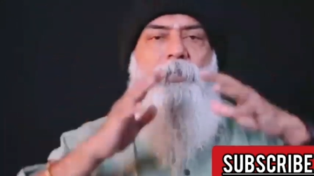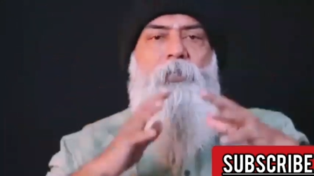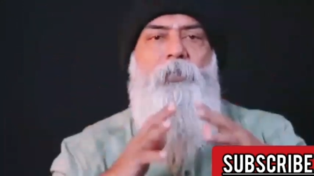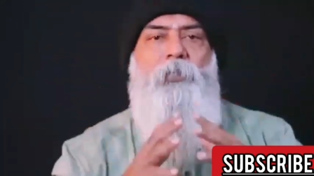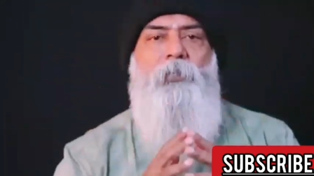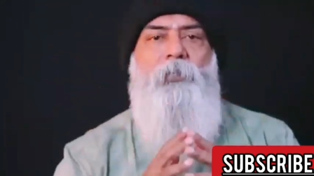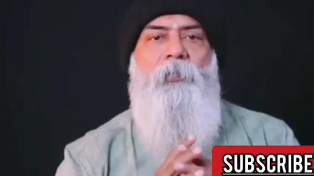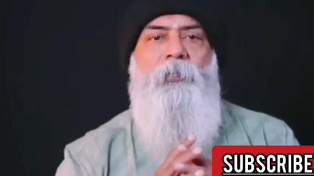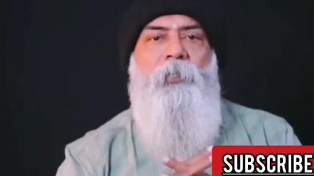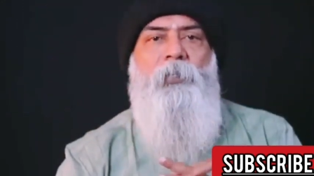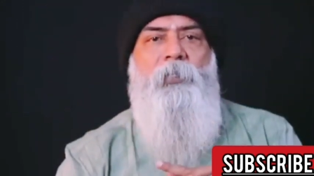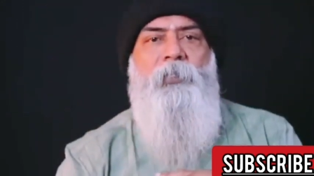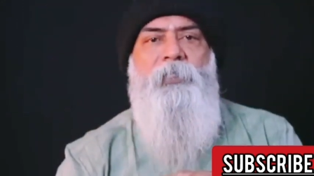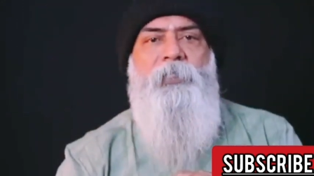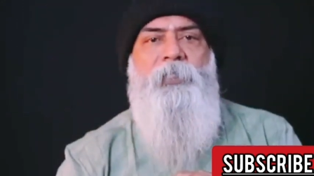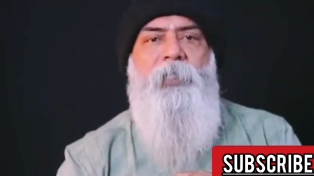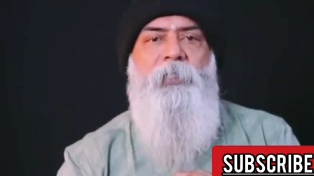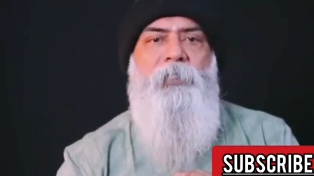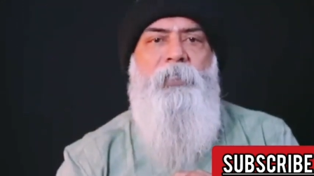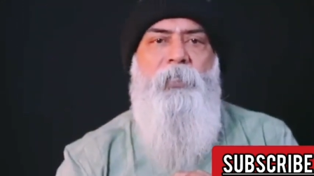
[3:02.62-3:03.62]
ஒரு
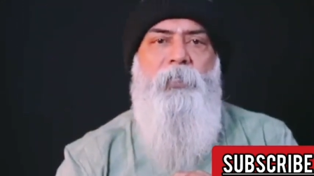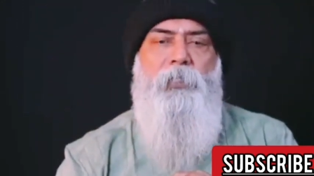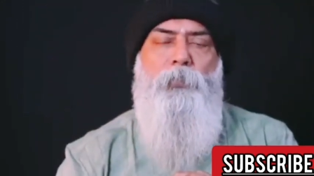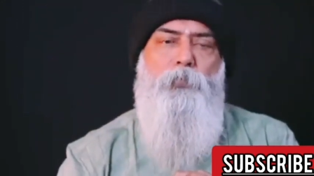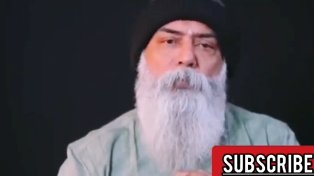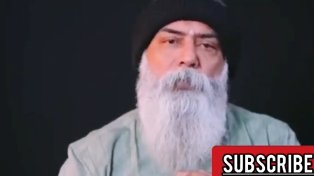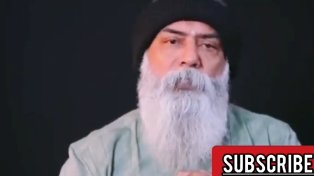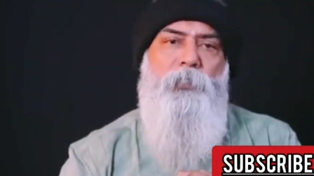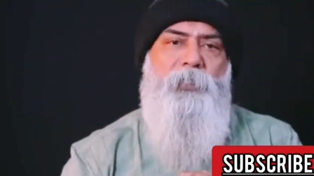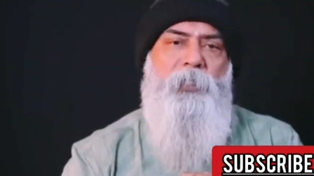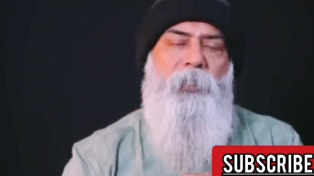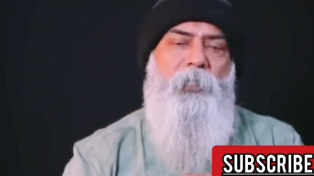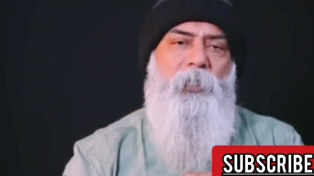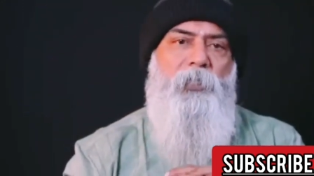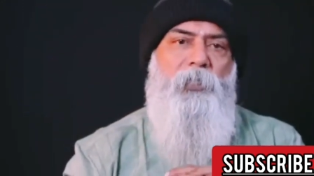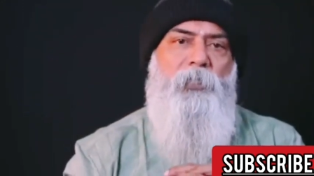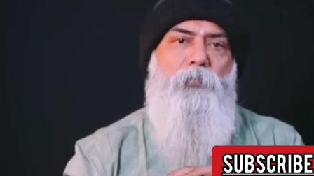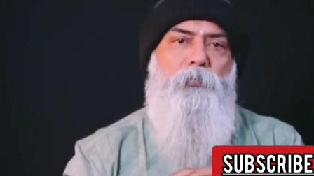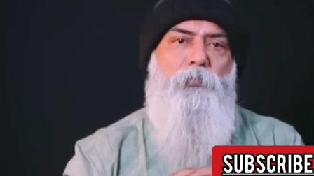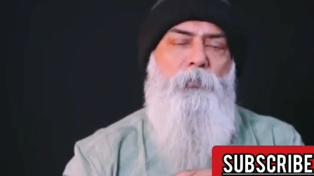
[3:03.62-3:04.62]
சென்டர்னு ஒன்று
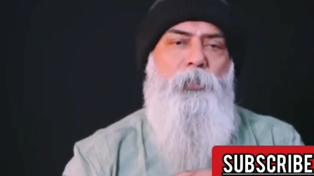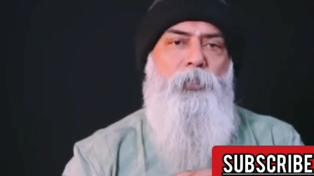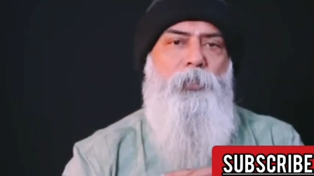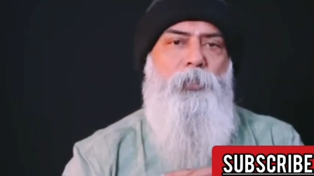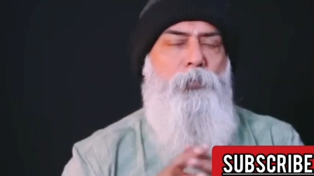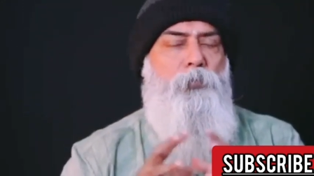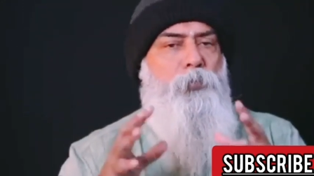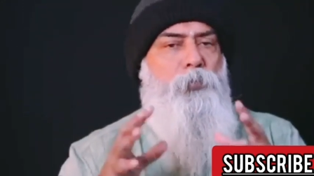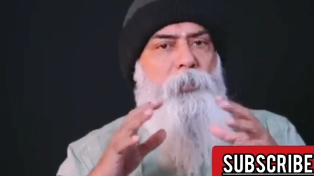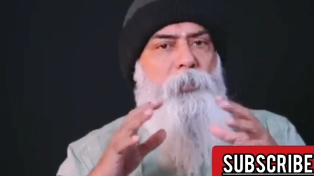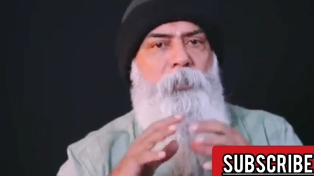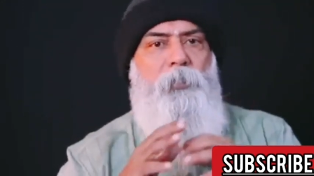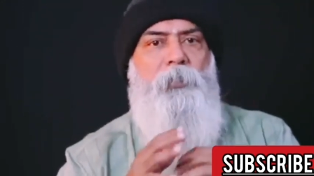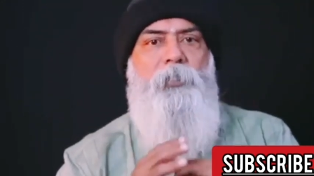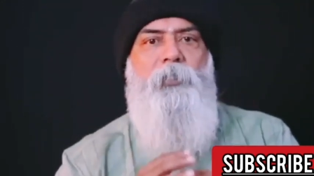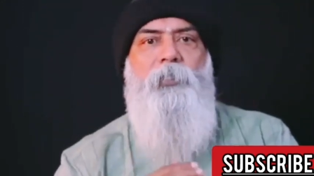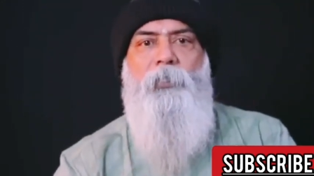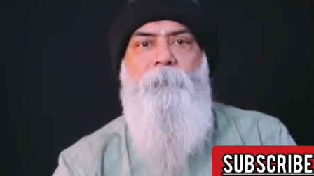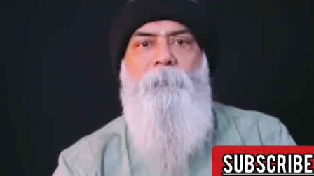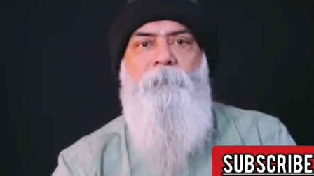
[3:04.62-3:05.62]
சென்ட்ரல் கவர்மெண்ட்னு ஒன்று
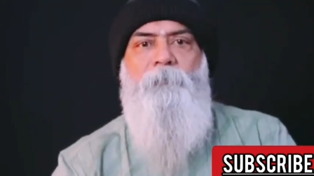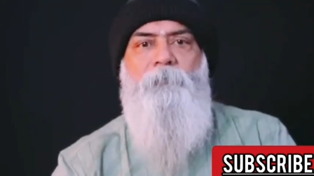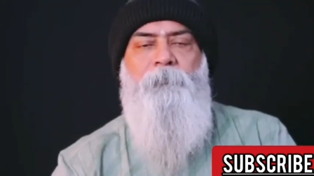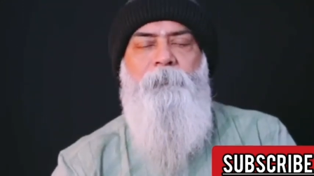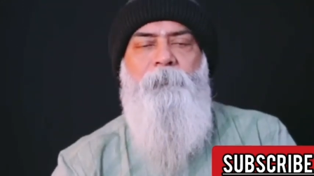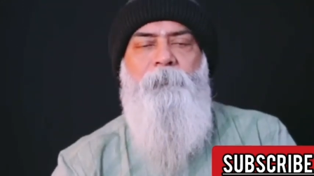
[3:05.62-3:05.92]
இருக்குது